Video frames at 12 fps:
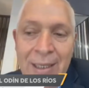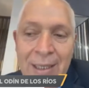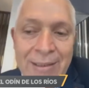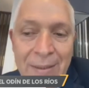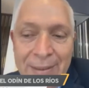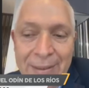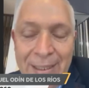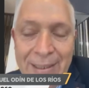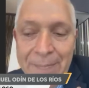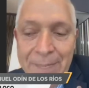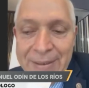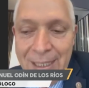De manera que
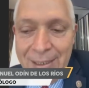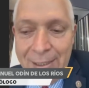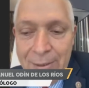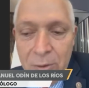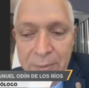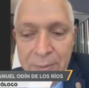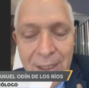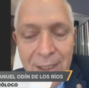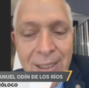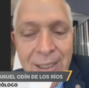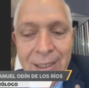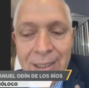a pesar del COVID,
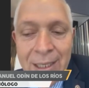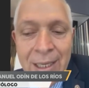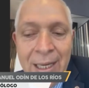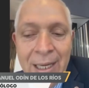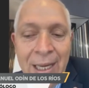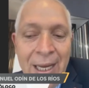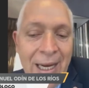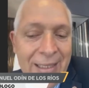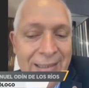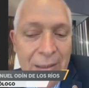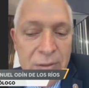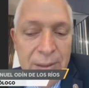
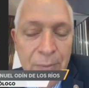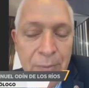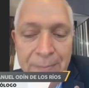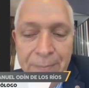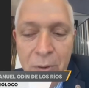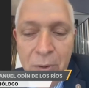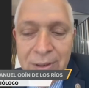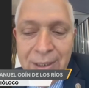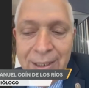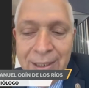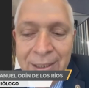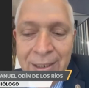en el último
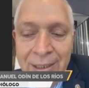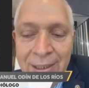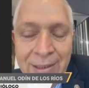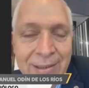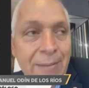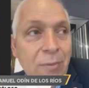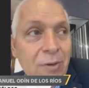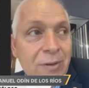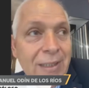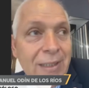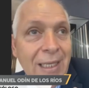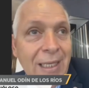reporte de
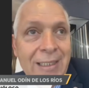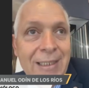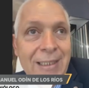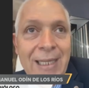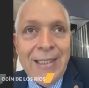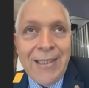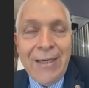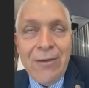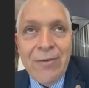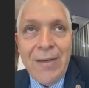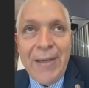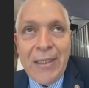mortalidad de enero del
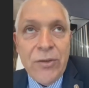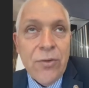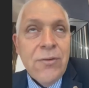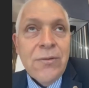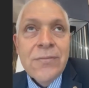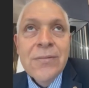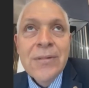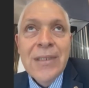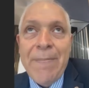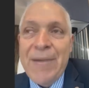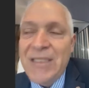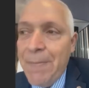21, la
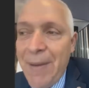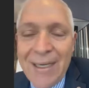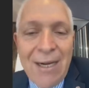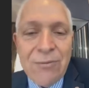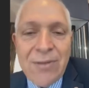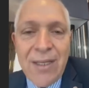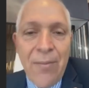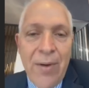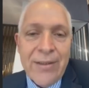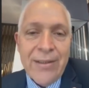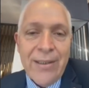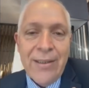principal causa de
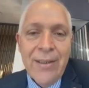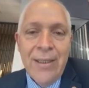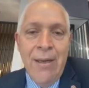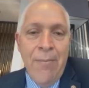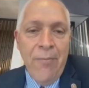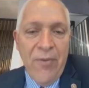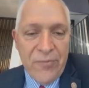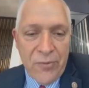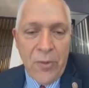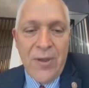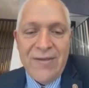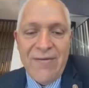muerte pues
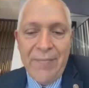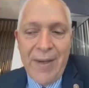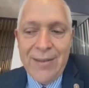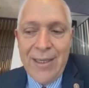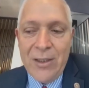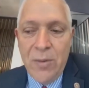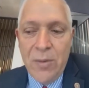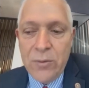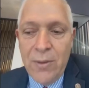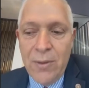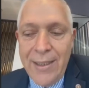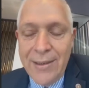son las enfermedades
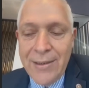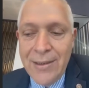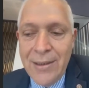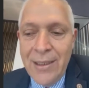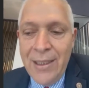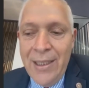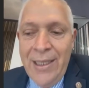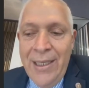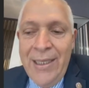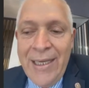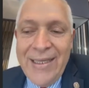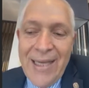cardiovasculares.
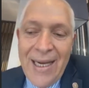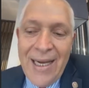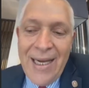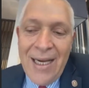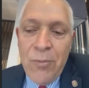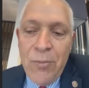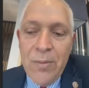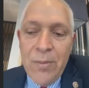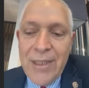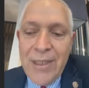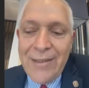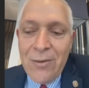Y el Día
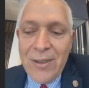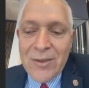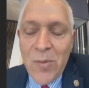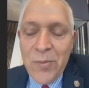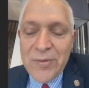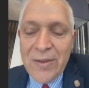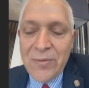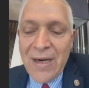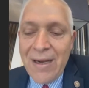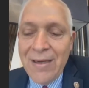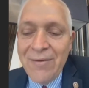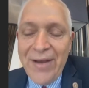Mundial del Corazón pues es una
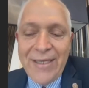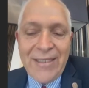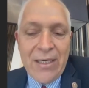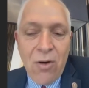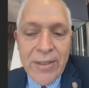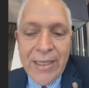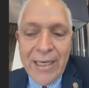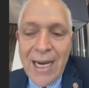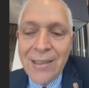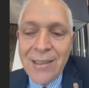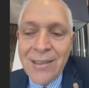fecha icónica